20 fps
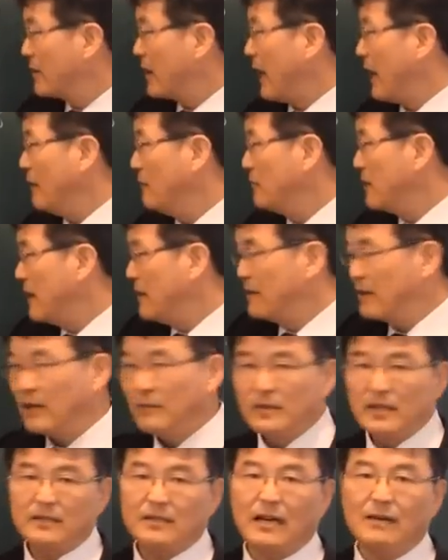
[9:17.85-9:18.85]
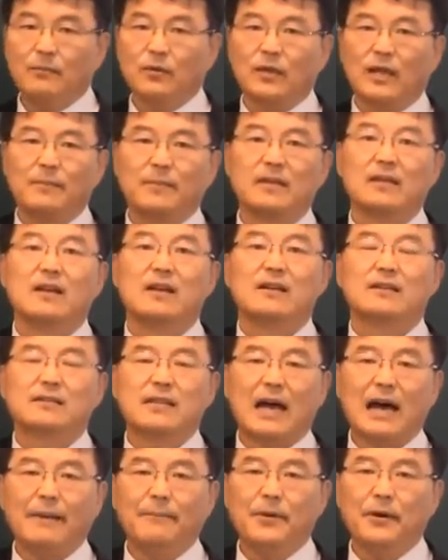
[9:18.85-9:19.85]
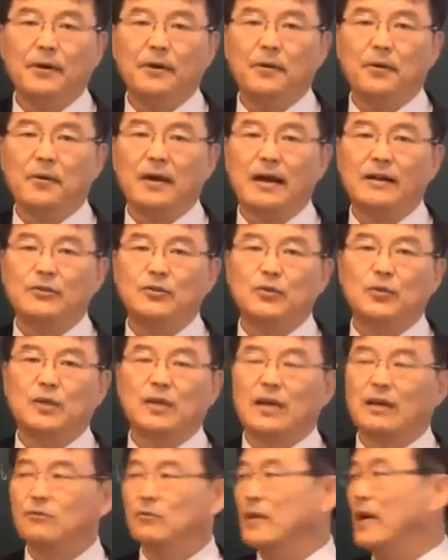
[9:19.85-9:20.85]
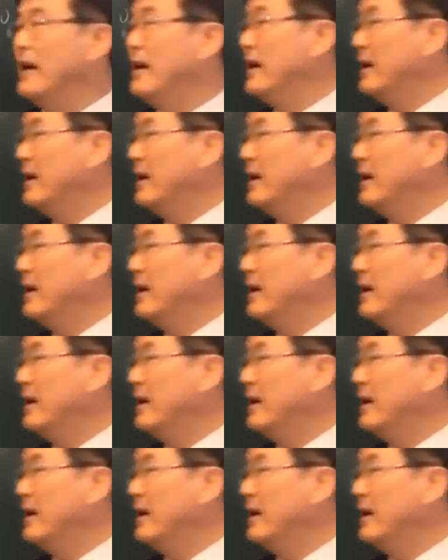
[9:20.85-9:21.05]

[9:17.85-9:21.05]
대운의 흐름에서 잘못하면 사별로 갈 수 있겠구나.